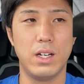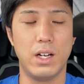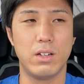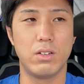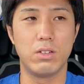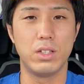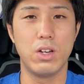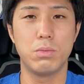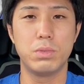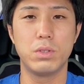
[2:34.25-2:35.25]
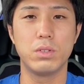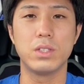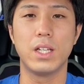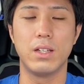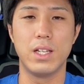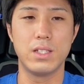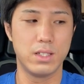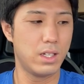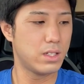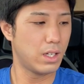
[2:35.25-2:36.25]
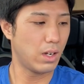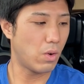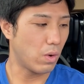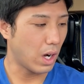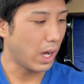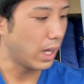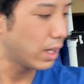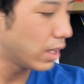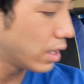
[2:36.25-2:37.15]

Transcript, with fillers: あのー、ネオプロトさんのやつですね、今回。